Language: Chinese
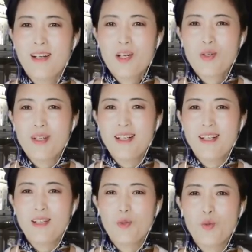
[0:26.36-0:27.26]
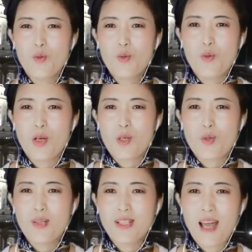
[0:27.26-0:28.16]
说如果
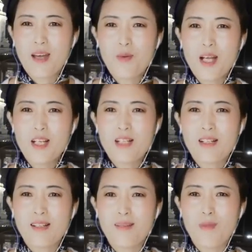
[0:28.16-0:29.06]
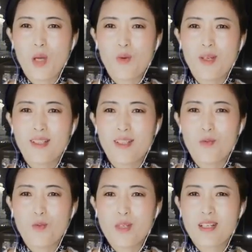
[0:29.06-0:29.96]
说台湾是美国的第
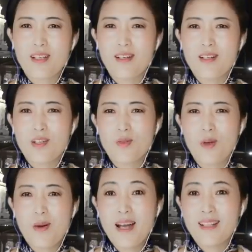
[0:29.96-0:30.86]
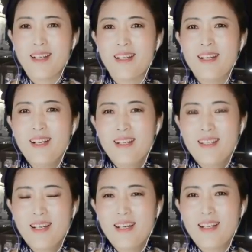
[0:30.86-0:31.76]
五十一个州的话呢，
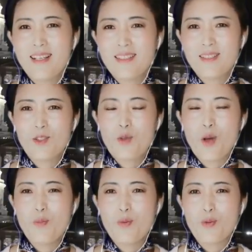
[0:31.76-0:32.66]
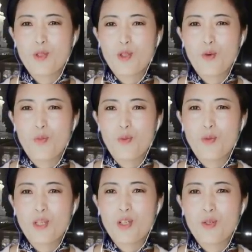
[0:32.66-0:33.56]
那川普就
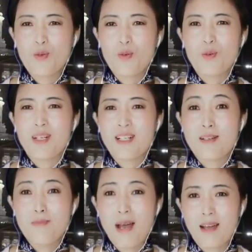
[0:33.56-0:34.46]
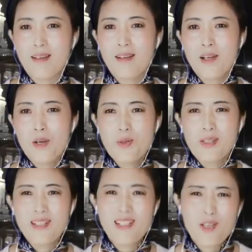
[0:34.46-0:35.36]
不至于失败。
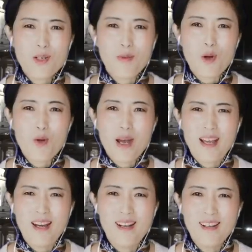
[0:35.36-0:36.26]
我说这叫什么话呀？